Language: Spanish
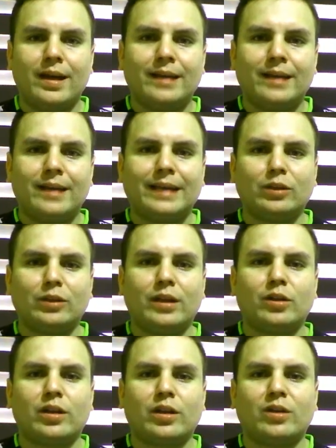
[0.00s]
tanto en el
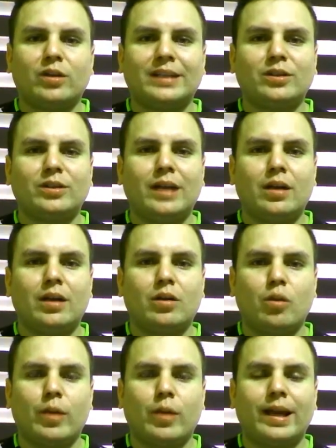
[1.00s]
torneo nacional
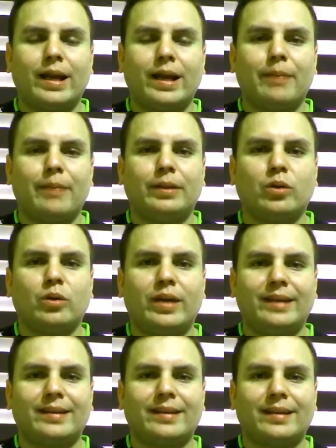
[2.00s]
como en el ámbito
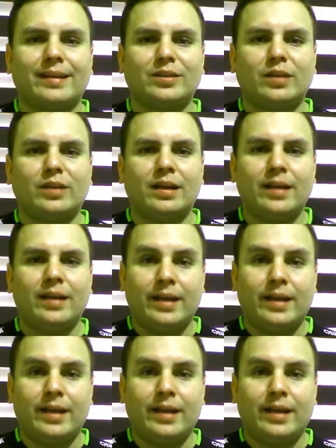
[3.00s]
internacional.